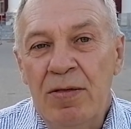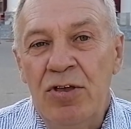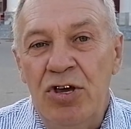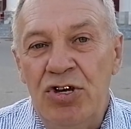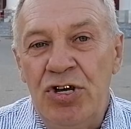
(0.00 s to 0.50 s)

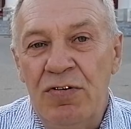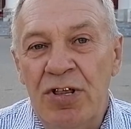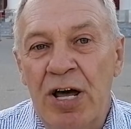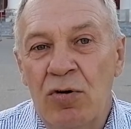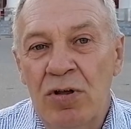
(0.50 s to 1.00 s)

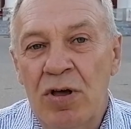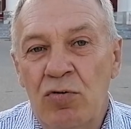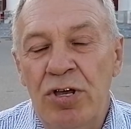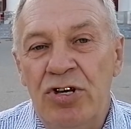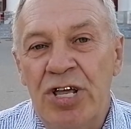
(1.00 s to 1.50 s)
нищего
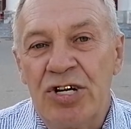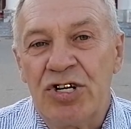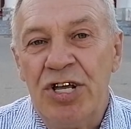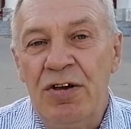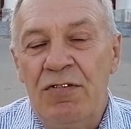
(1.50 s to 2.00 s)
народа,
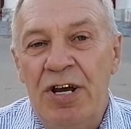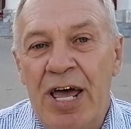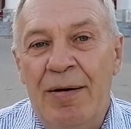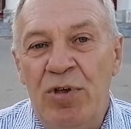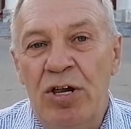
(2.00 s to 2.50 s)
уничтожение. Вы
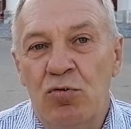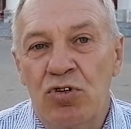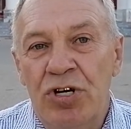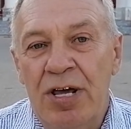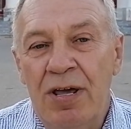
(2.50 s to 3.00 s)
нам не
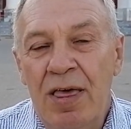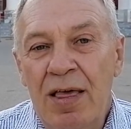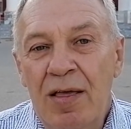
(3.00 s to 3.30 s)
нужны.